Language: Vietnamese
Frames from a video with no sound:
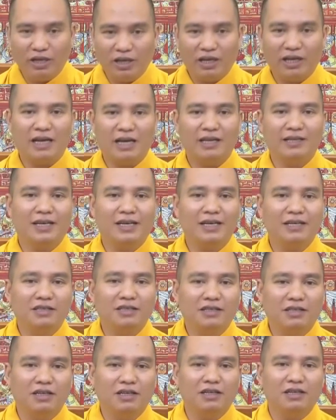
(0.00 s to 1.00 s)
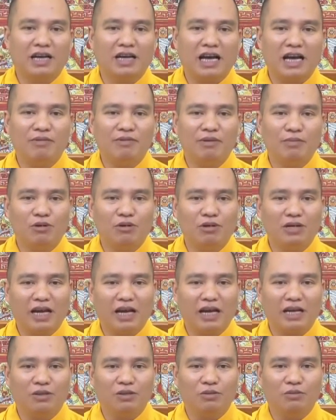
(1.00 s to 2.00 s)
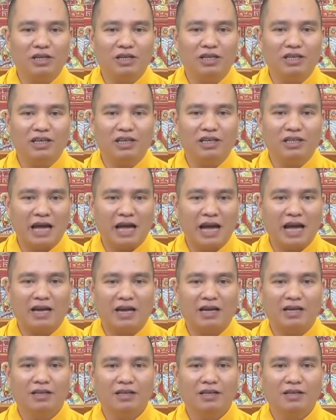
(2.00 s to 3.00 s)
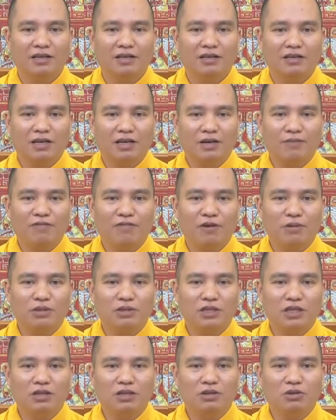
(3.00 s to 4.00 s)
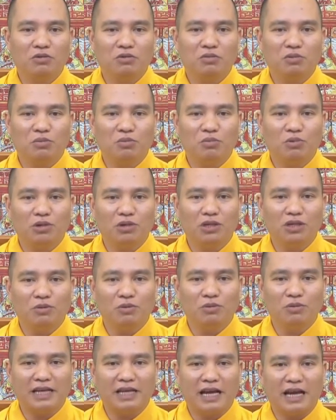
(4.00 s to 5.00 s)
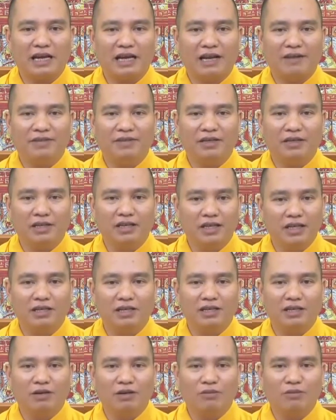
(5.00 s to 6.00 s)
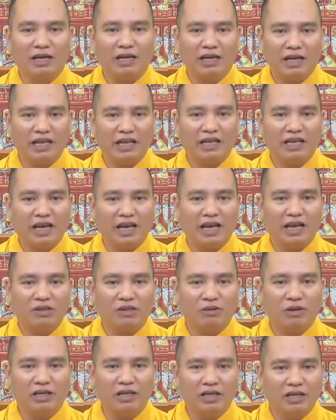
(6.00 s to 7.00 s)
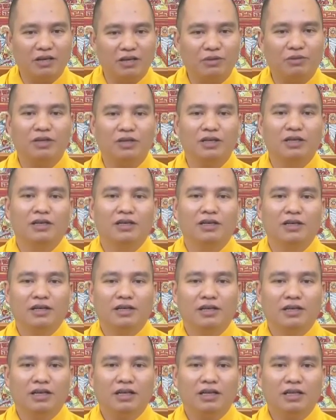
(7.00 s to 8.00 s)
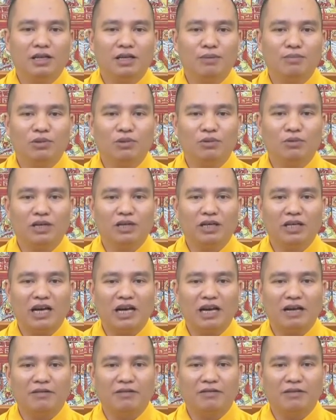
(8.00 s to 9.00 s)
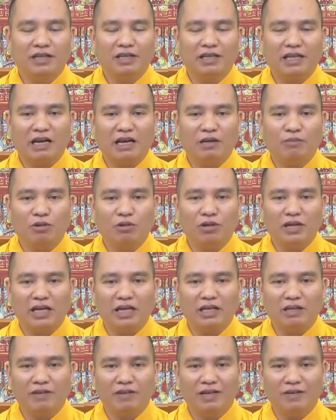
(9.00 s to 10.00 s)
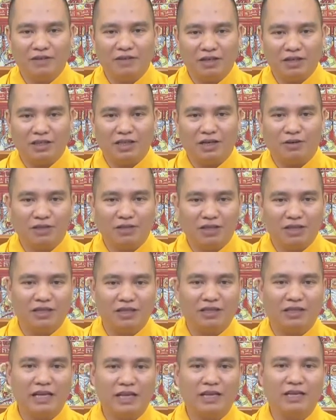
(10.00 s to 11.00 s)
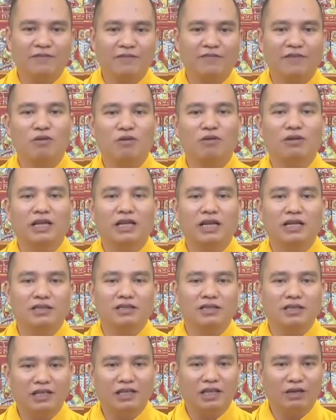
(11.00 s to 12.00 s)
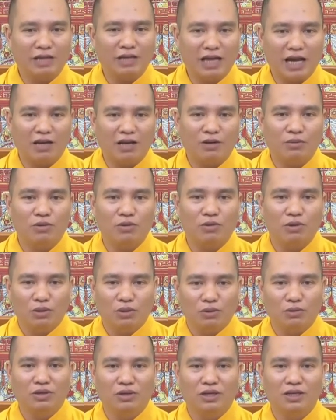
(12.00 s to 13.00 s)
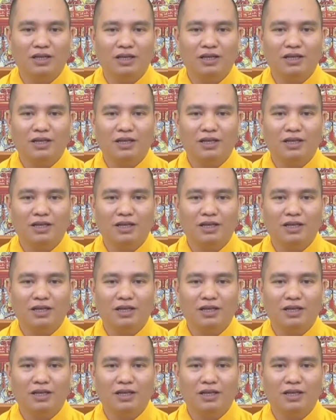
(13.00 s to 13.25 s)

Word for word: nguyện ăn chay trường 21 ngày tụng kinh địa tạng cặp phóng sinh tu phúc bố thí cũng dàng làm việc thiện không ăn hành hệ tỏi kiệu nhất tâm tụng kinh hai địa tạng 21 ngày như vậy vợ chồng gì tách phòng tách giường nhau ra không ngủ chung